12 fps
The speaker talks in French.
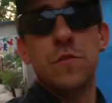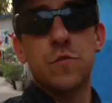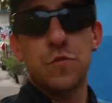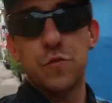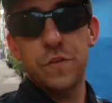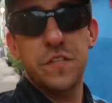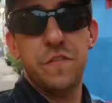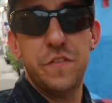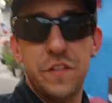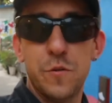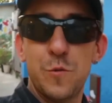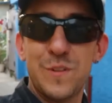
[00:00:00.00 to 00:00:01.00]
Du coup, tu vois, ça te
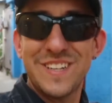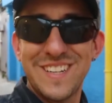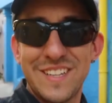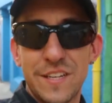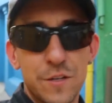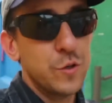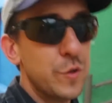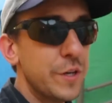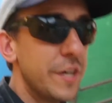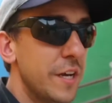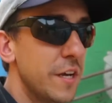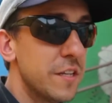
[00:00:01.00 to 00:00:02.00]
fait des routes très très
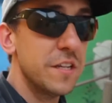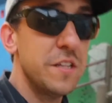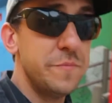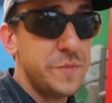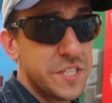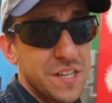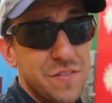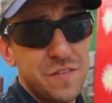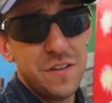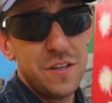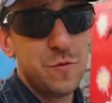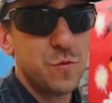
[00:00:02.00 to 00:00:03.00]
colorées, t'as des petits
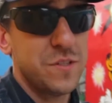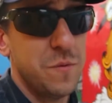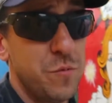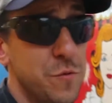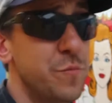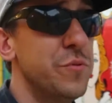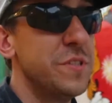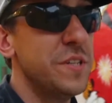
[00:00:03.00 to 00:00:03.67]
cafés, tout ça pour te